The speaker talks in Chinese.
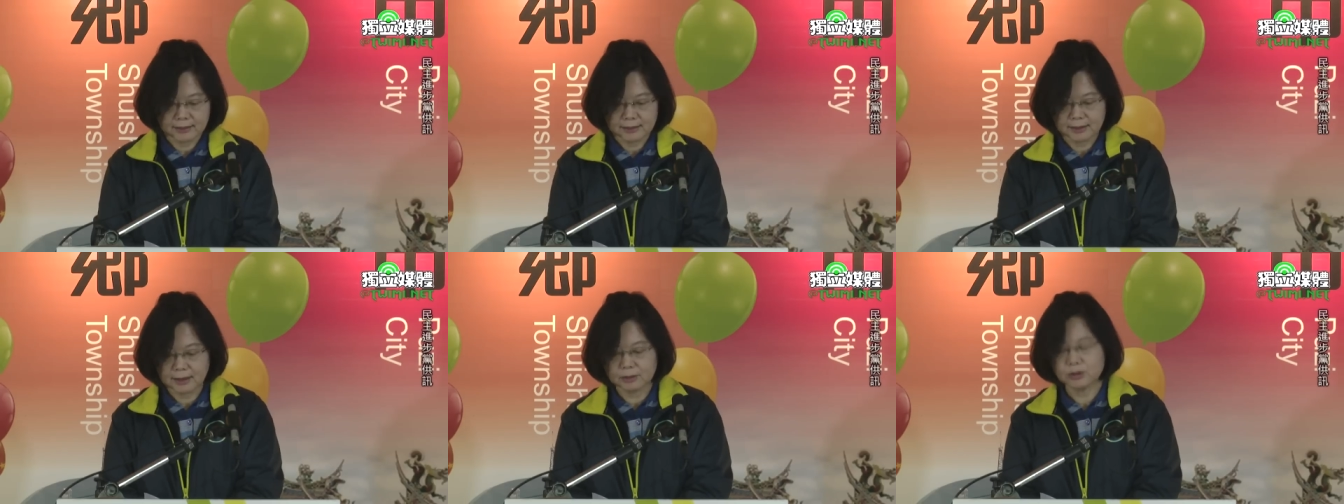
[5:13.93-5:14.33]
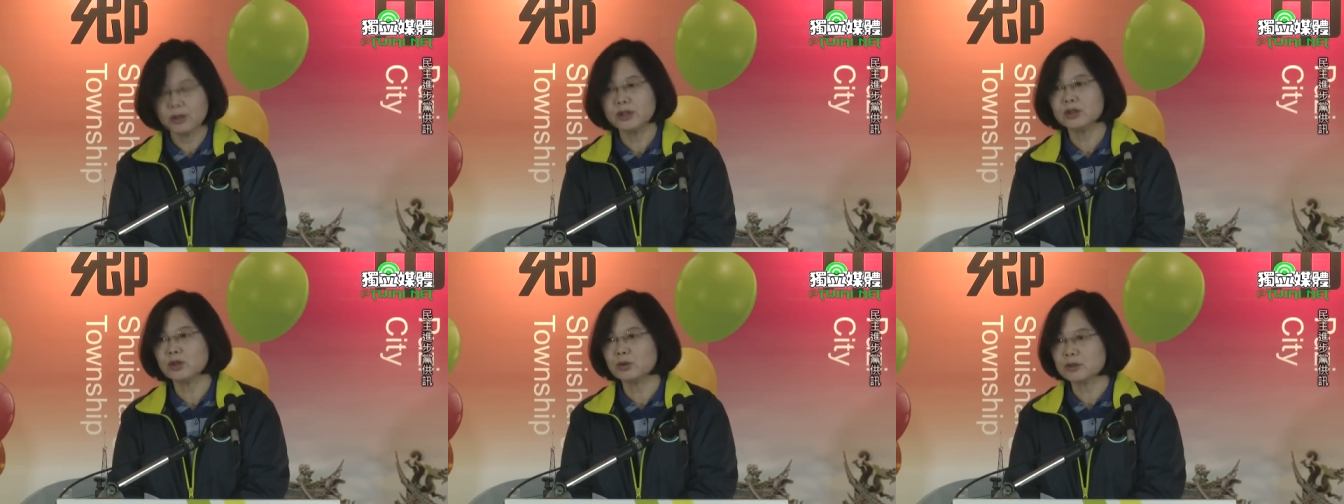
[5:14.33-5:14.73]
正要
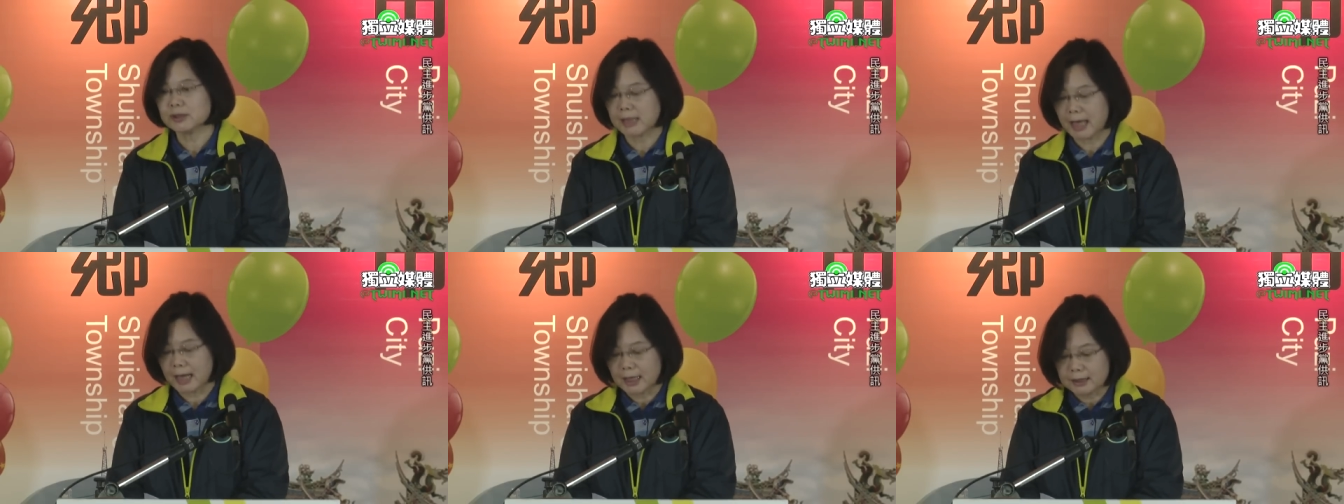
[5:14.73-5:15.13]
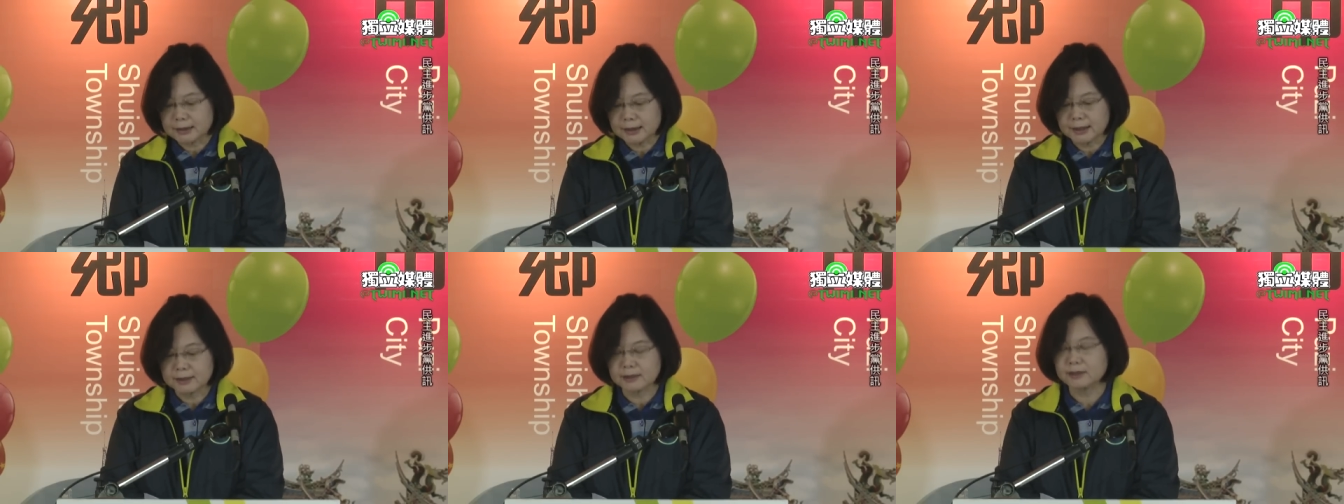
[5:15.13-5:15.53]
推动茶
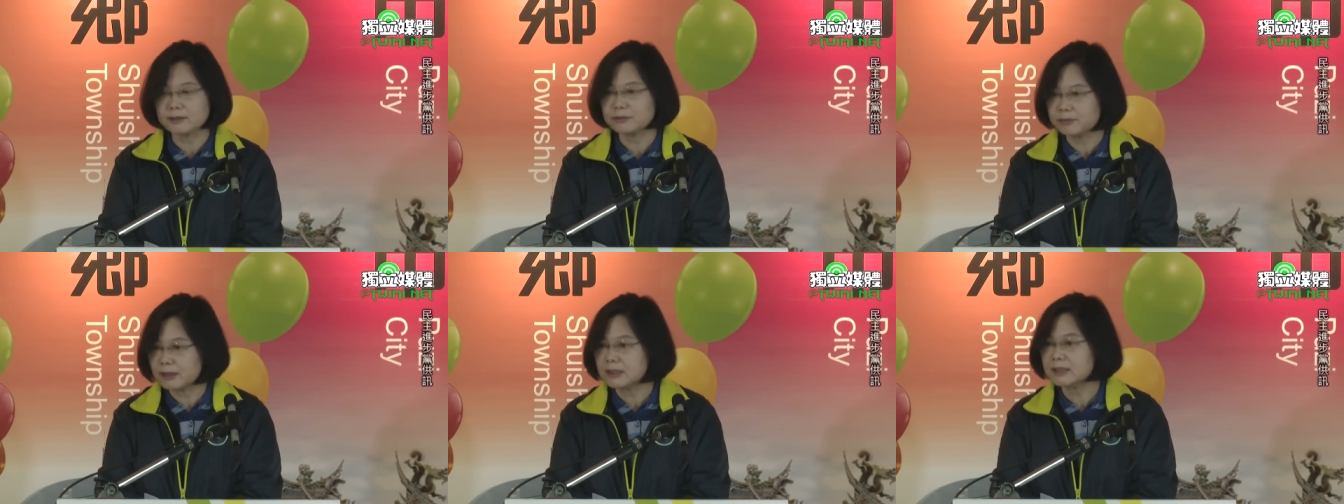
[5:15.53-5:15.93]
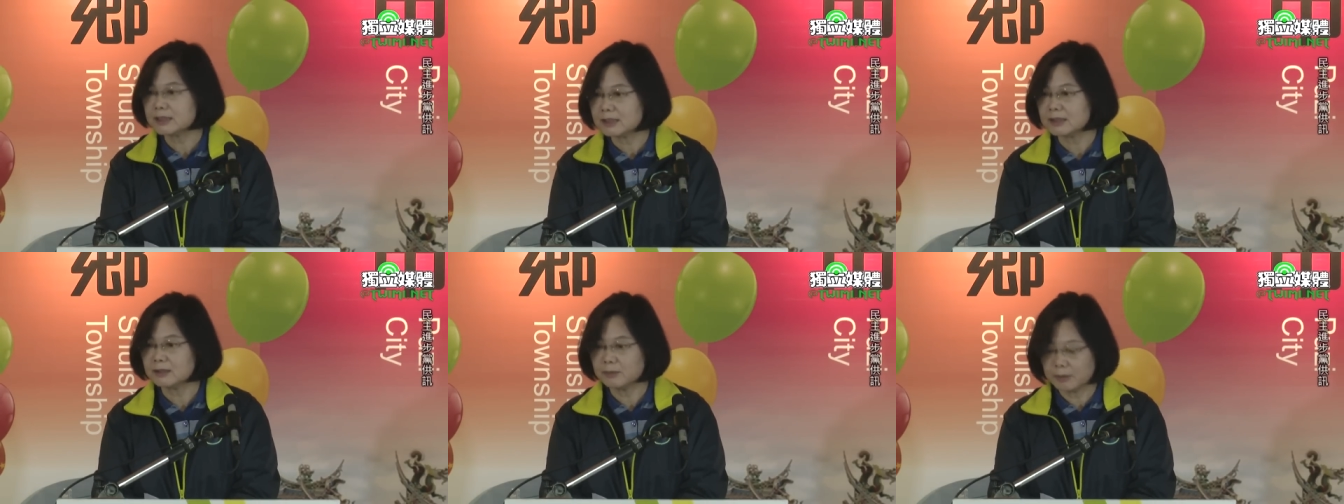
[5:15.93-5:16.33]
叶的分
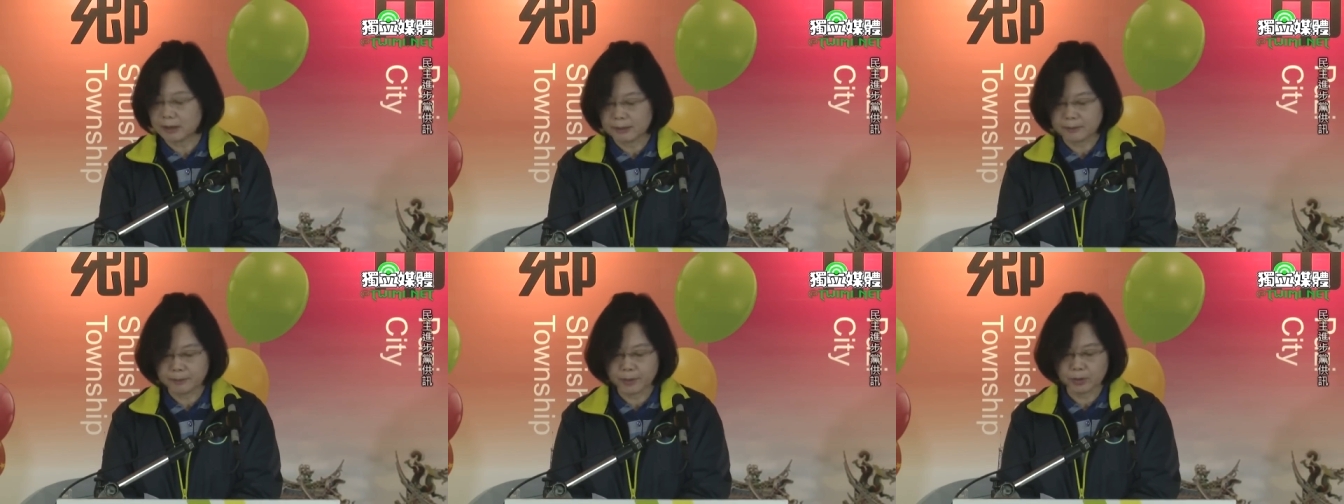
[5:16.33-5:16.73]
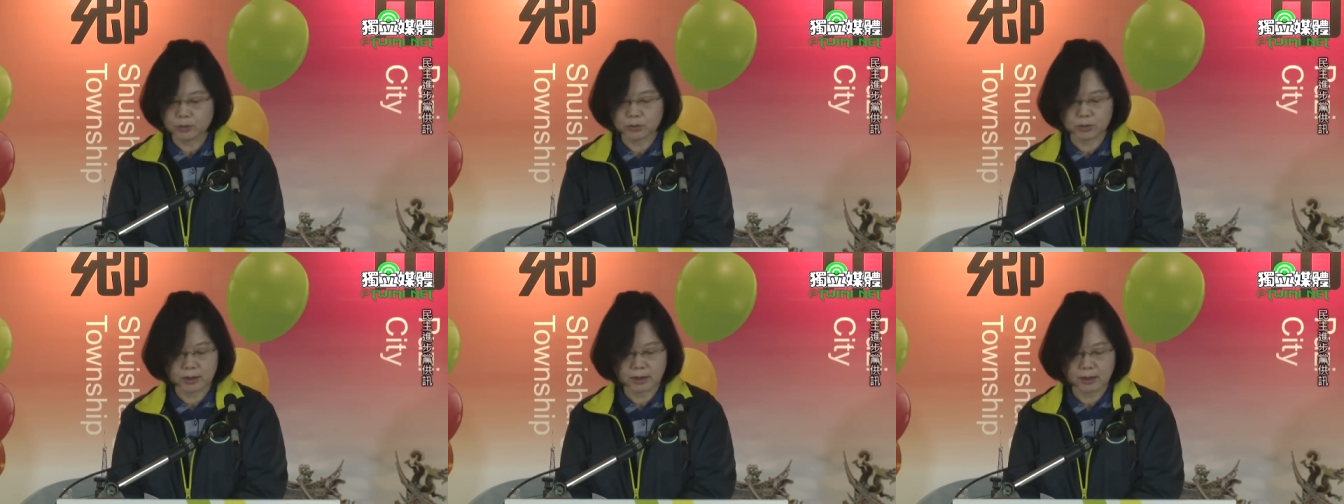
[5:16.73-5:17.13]
级呃标
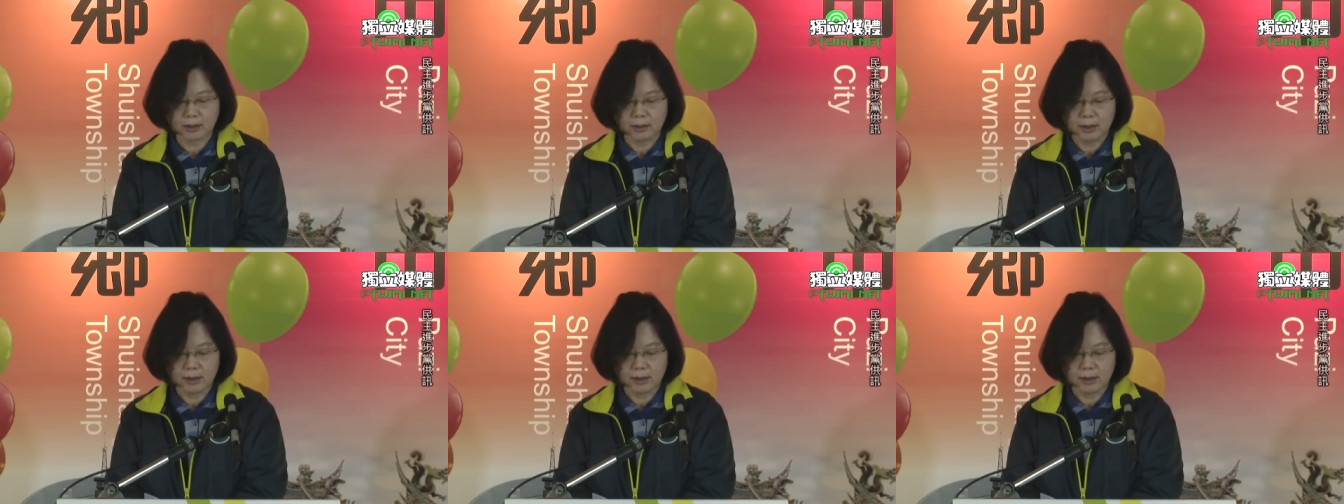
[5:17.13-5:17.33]
准啊，